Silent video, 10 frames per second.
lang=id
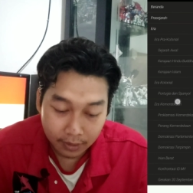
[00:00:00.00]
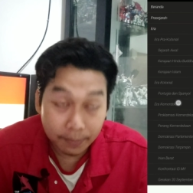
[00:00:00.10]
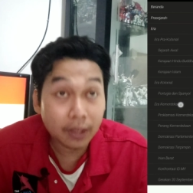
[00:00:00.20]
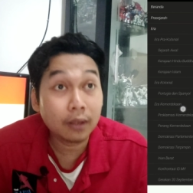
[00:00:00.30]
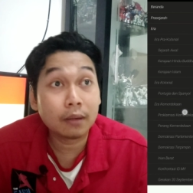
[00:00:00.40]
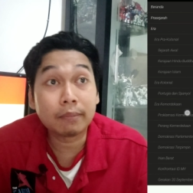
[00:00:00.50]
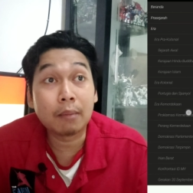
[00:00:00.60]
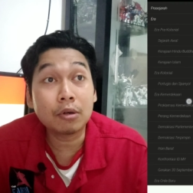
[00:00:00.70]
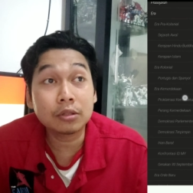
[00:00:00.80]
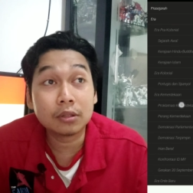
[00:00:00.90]
Tapi
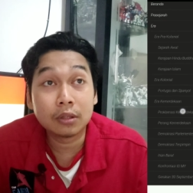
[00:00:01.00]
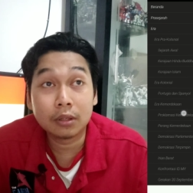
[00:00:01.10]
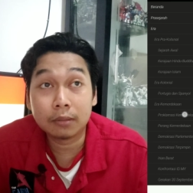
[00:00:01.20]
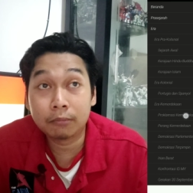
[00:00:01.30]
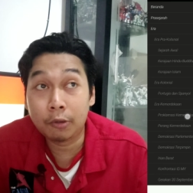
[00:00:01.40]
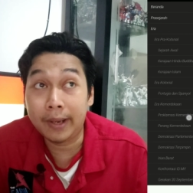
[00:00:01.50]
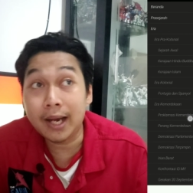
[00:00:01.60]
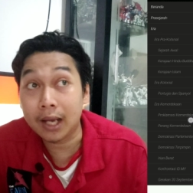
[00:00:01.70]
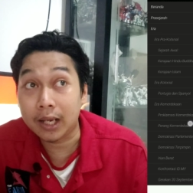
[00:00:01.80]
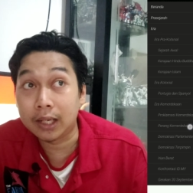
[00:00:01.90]
Pak Bos belum
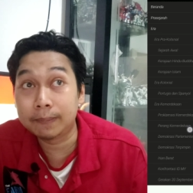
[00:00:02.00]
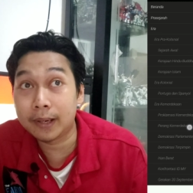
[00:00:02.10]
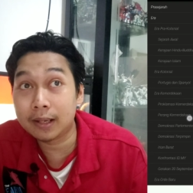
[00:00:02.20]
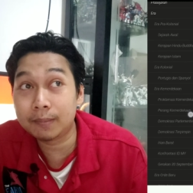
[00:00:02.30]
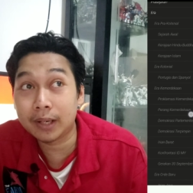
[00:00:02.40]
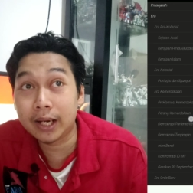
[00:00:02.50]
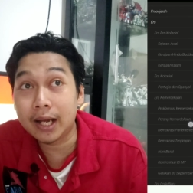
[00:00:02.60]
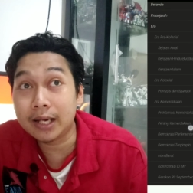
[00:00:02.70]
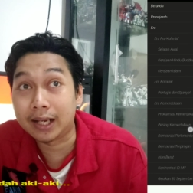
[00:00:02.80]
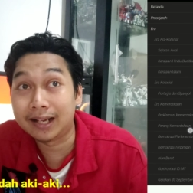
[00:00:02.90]
ada kan ya di perang
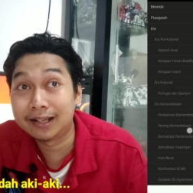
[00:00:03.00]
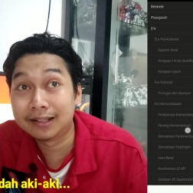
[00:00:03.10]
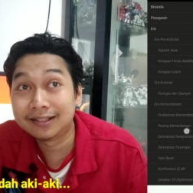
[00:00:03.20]
kemerdekaan ya?